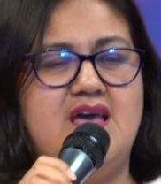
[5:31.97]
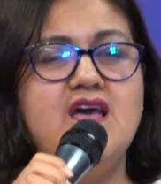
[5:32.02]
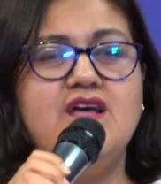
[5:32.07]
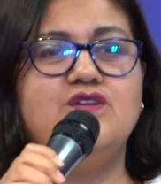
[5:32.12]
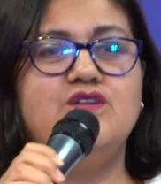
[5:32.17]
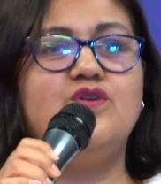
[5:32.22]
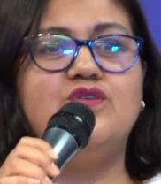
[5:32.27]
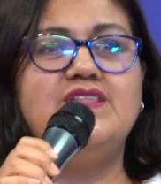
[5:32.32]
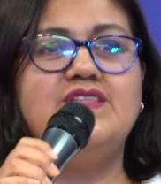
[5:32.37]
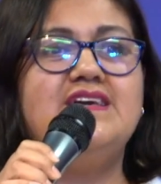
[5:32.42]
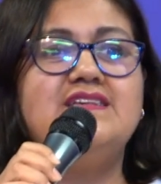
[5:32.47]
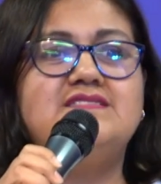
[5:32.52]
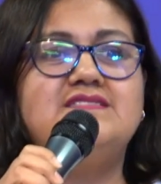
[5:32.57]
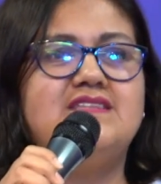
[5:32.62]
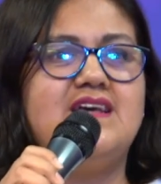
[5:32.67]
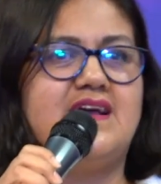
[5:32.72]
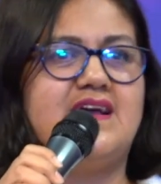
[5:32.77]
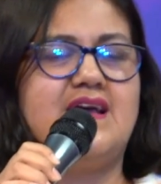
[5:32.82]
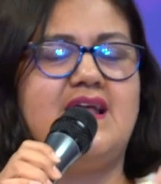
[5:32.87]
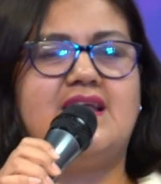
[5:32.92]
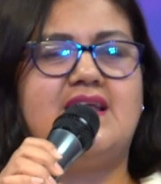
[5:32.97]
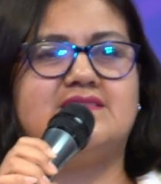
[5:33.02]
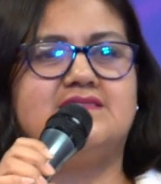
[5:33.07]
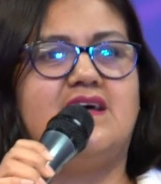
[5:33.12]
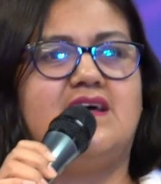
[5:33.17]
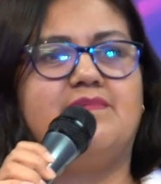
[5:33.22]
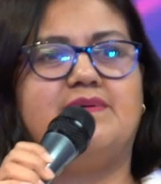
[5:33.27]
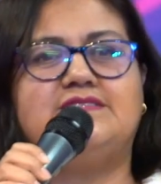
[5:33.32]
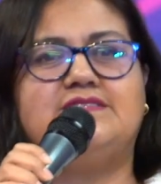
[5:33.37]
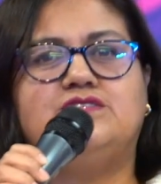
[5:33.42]
No dice que la
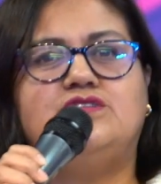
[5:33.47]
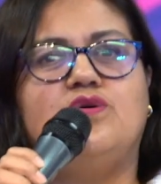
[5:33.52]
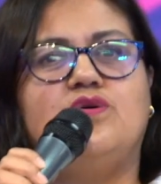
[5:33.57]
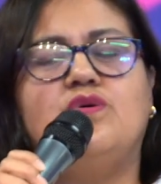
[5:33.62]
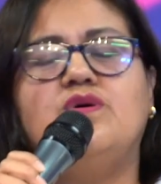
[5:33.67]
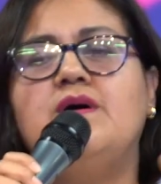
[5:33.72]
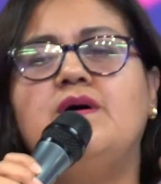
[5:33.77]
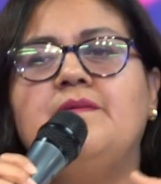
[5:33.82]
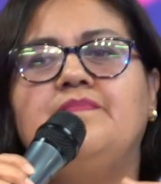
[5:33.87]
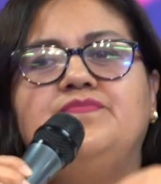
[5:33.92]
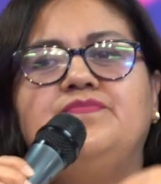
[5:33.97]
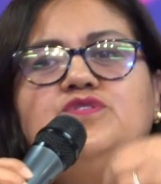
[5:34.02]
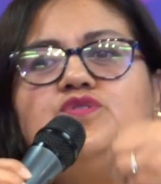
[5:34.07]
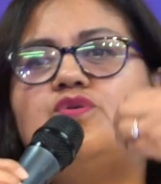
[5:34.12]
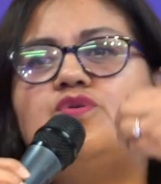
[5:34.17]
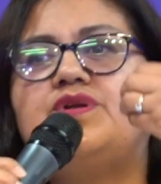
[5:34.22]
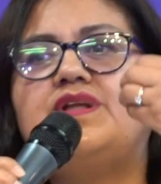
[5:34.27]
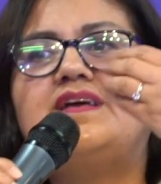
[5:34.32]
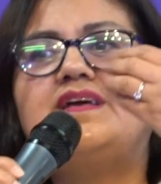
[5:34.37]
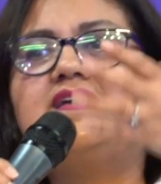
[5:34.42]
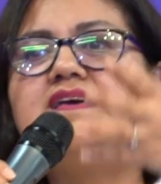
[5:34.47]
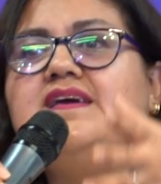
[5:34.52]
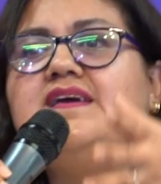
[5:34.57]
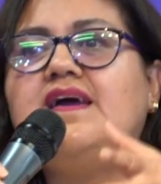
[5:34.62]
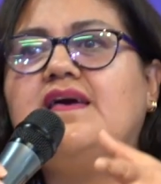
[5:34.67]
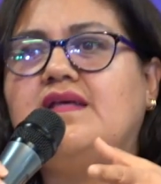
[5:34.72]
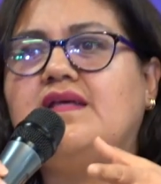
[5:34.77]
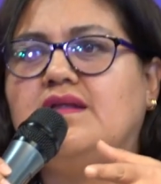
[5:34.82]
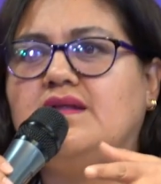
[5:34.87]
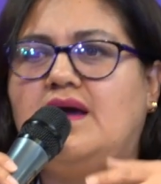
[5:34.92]
salvación no
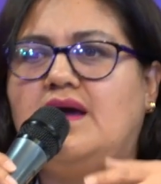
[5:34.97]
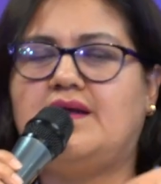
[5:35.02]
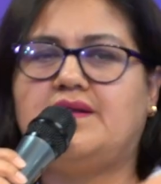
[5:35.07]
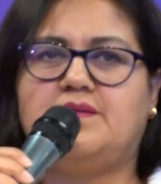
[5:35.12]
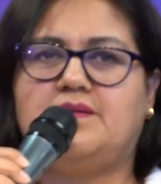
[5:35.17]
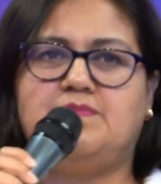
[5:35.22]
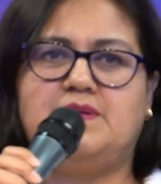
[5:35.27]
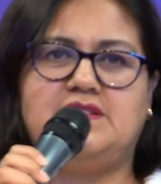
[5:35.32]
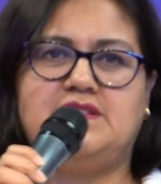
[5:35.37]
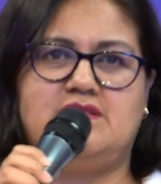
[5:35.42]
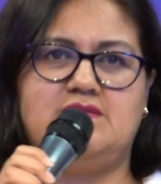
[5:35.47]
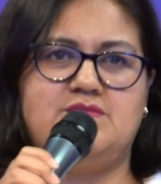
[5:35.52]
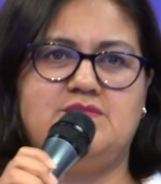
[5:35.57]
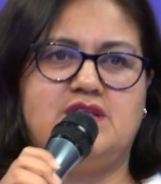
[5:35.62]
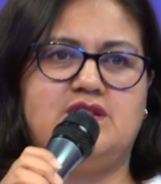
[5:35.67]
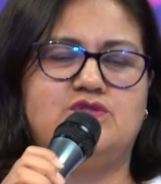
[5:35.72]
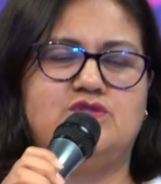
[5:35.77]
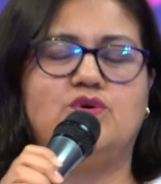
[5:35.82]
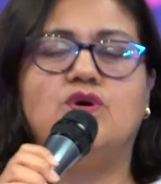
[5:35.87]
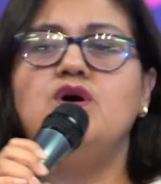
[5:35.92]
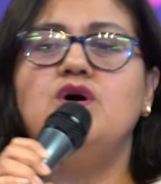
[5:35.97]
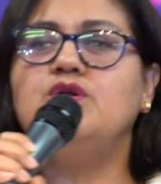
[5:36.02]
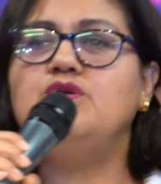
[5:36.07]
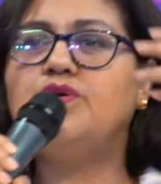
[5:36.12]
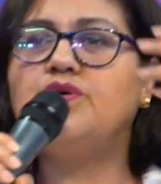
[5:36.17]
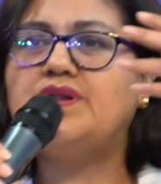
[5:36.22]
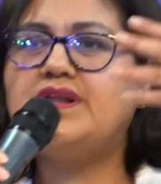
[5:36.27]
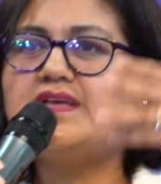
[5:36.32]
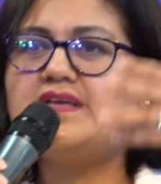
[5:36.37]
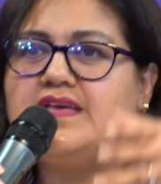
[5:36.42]
requiere arrepentimiento, no
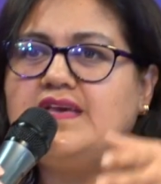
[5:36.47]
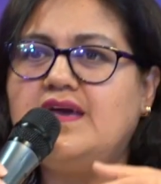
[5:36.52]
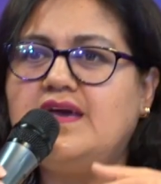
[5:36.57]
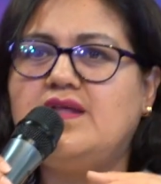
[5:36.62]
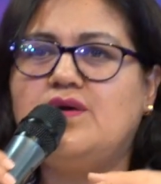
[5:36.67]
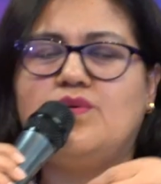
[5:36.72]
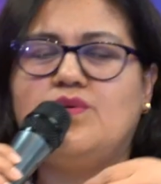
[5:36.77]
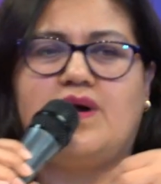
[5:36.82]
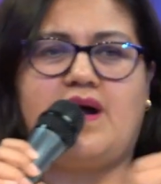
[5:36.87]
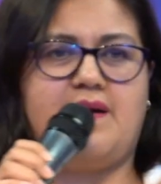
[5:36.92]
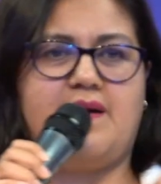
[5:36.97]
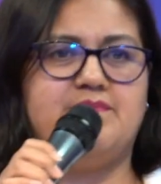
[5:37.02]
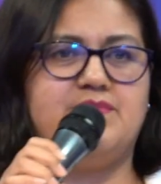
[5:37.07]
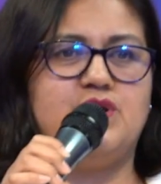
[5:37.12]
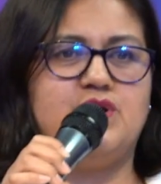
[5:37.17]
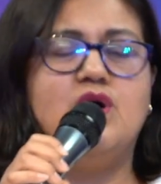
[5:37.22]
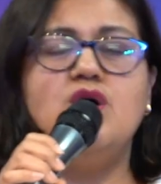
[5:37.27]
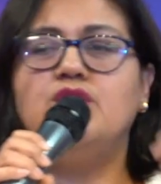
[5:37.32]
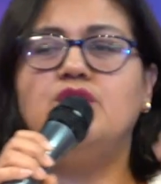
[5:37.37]
requiere un cambio,